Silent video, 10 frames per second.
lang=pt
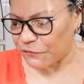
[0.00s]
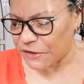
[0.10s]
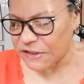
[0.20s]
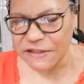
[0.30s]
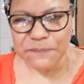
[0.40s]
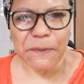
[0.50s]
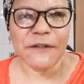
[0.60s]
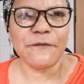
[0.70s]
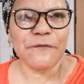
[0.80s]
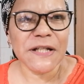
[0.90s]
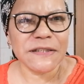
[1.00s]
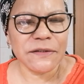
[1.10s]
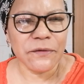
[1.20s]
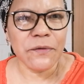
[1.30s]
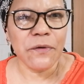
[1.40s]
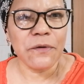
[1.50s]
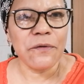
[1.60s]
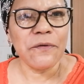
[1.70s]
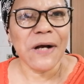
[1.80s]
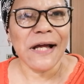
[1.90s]
vocês podem fazer o
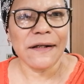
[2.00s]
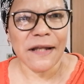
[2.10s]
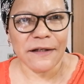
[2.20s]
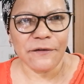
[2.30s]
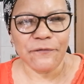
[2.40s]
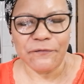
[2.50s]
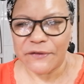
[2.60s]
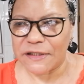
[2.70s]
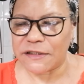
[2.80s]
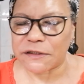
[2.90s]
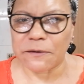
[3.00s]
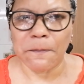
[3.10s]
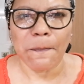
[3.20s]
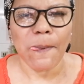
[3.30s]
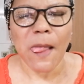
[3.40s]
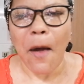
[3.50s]
coco ralado fresco.